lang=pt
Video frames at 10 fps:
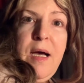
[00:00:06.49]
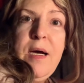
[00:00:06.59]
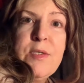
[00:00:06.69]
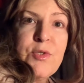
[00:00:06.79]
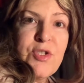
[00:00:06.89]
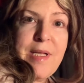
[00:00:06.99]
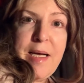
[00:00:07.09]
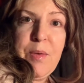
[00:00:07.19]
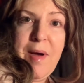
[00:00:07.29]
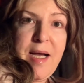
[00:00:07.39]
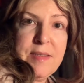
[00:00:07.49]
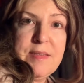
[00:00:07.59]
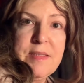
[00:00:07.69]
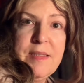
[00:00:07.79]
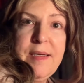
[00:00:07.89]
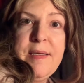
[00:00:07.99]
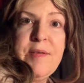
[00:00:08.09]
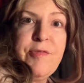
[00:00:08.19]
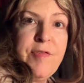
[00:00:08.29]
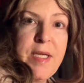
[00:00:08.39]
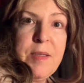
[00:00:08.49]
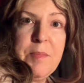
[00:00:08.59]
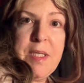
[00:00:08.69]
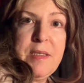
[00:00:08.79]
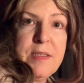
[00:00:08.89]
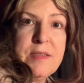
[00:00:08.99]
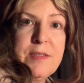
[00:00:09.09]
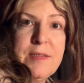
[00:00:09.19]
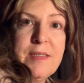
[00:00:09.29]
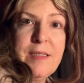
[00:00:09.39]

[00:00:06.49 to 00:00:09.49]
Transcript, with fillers: anjos da guarda, enfermeiros.